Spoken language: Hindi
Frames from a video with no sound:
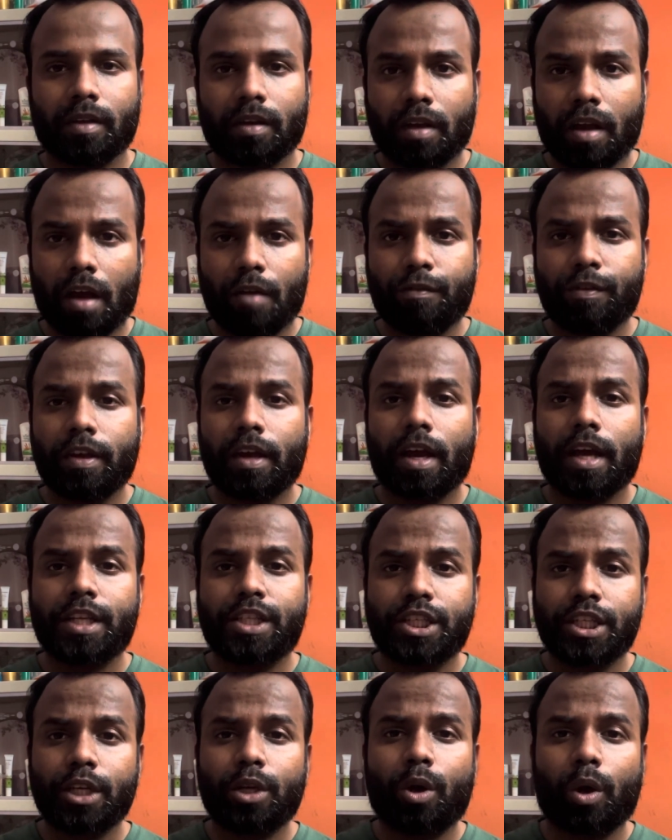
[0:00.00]
काफी
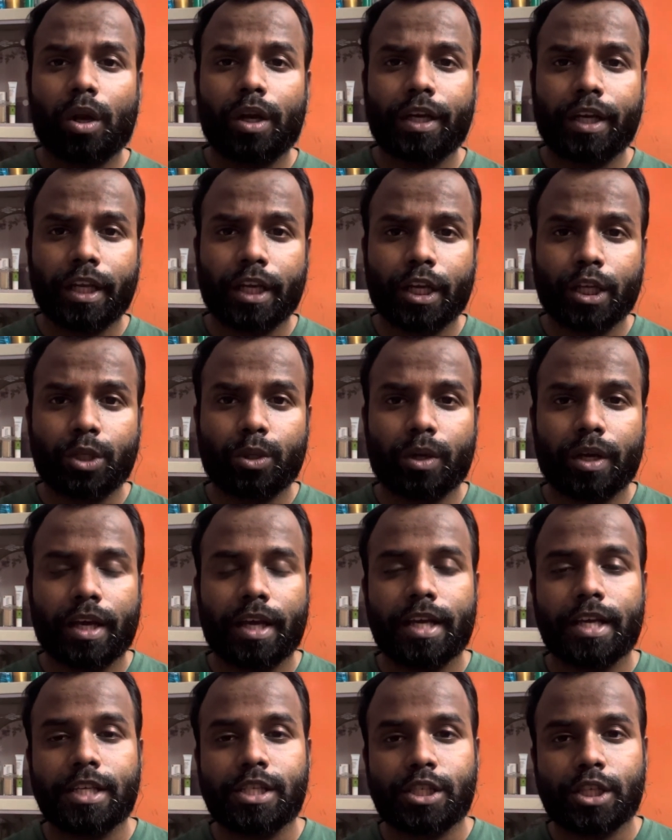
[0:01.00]
अच्छी क्वालिटी के जो है
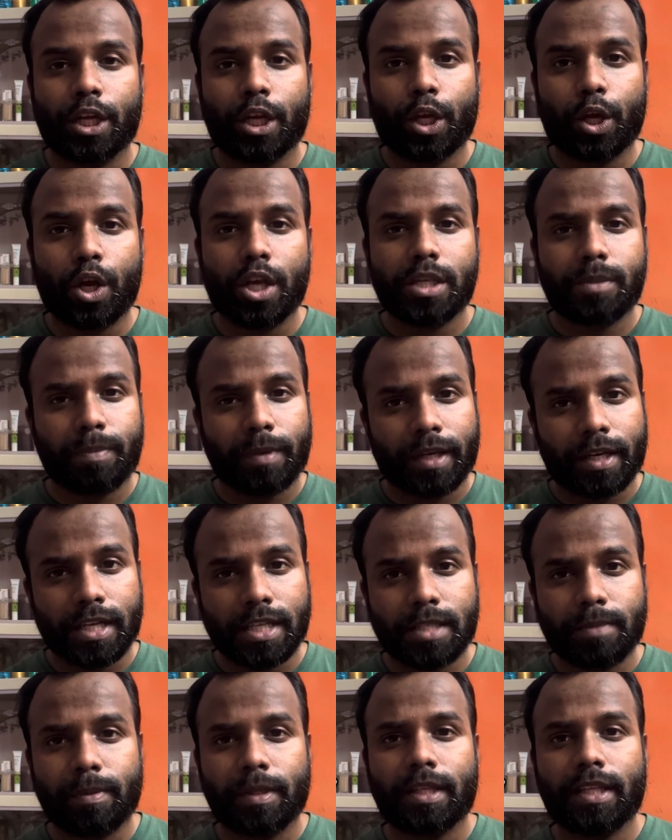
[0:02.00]
स्टेरियो
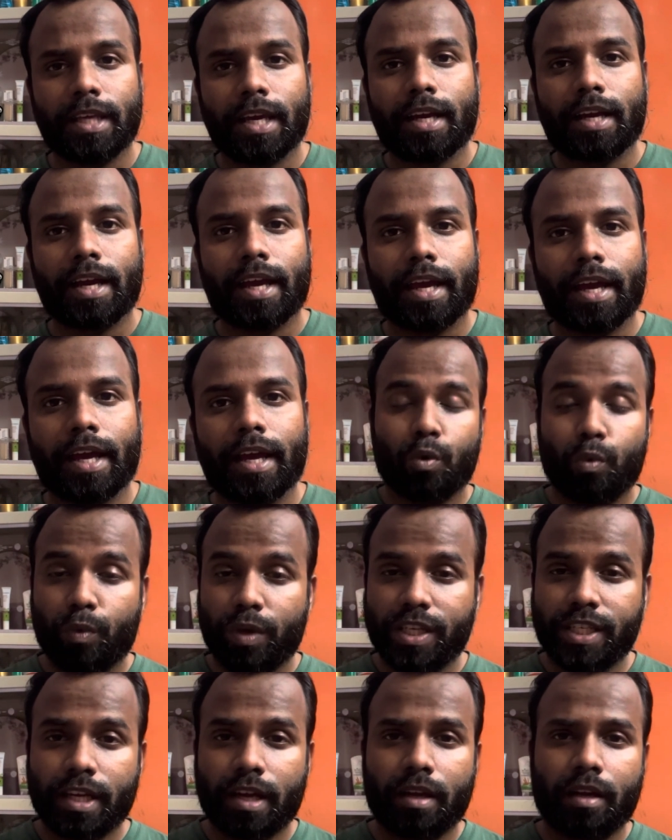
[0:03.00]
स्पीकर्स भी दिए गए हैं
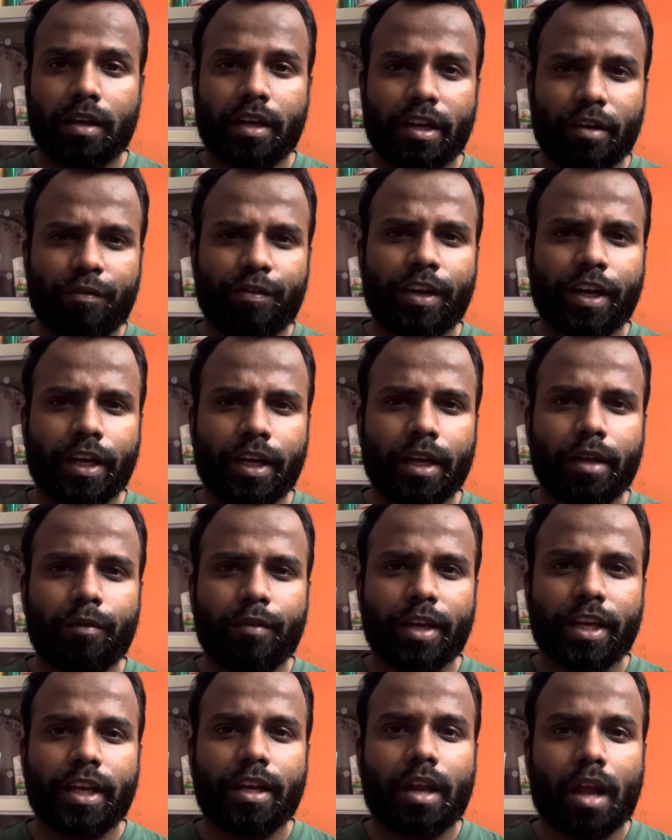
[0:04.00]
विच आर डेफिनेटली
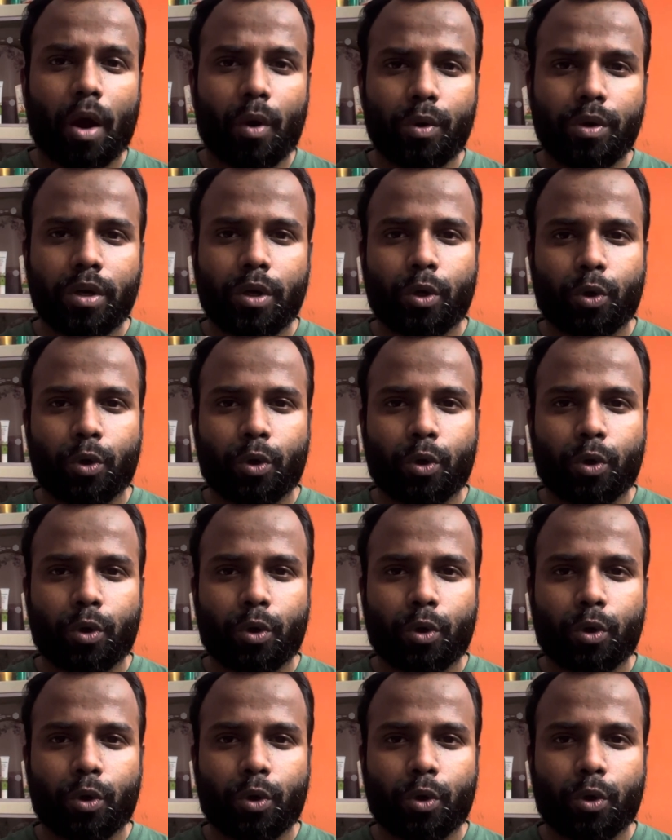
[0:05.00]
वेरी लाउड